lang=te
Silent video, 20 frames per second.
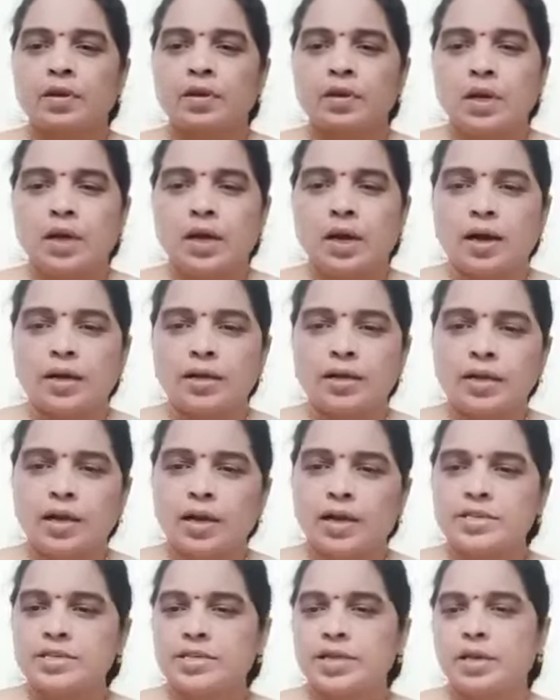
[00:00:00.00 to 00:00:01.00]
అన్ని
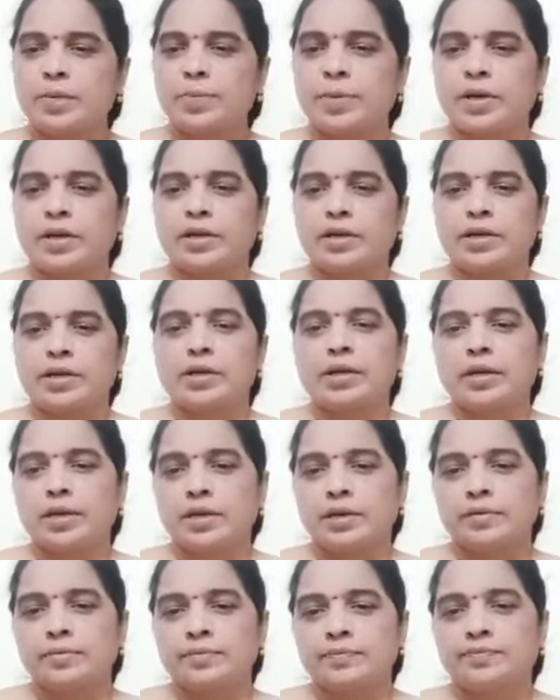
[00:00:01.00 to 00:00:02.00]
రాజకీయ పార్టీలకి
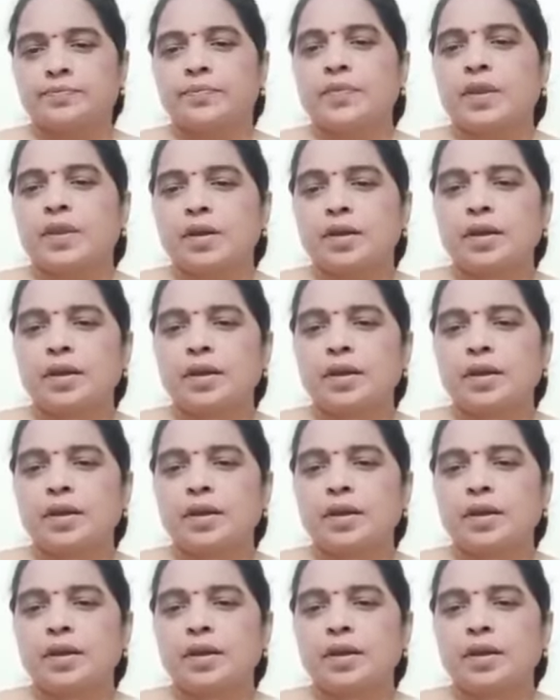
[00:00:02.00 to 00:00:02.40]
నా